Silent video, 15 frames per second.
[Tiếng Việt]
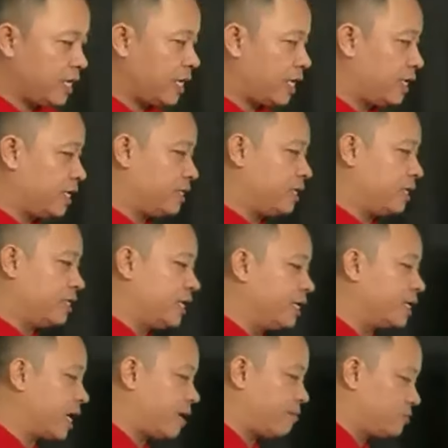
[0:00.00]
là là nhạy
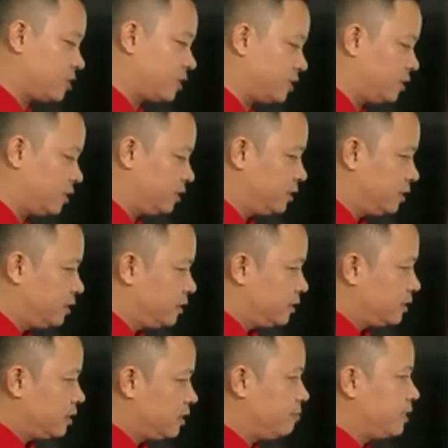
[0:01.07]
cảm rồi
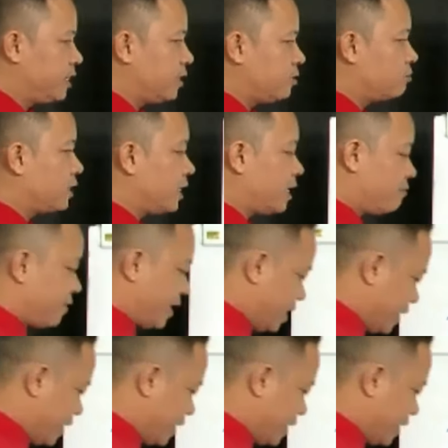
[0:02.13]
thế bây giờ chúng ta đang vay